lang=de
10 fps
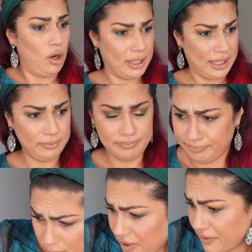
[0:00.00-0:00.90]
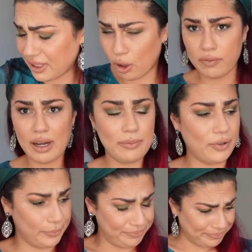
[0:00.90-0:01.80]
Okay, mir wird auch warm
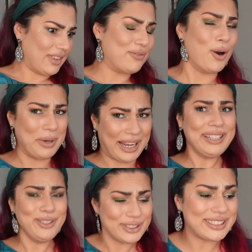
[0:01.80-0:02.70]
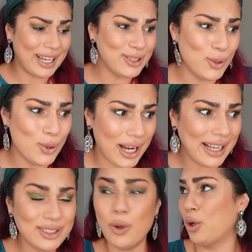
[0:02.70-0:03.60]
vom vom Reden und Sachen
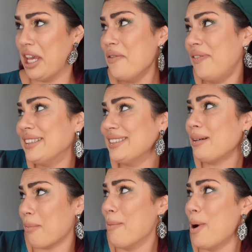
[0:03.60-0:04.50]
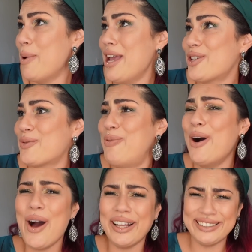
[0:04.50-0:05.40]
hochhalten. Okay, Fettsack, mach mal mehr
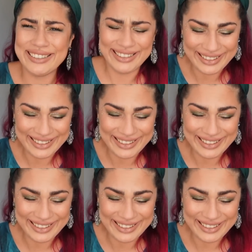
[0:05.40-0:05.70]
Sport.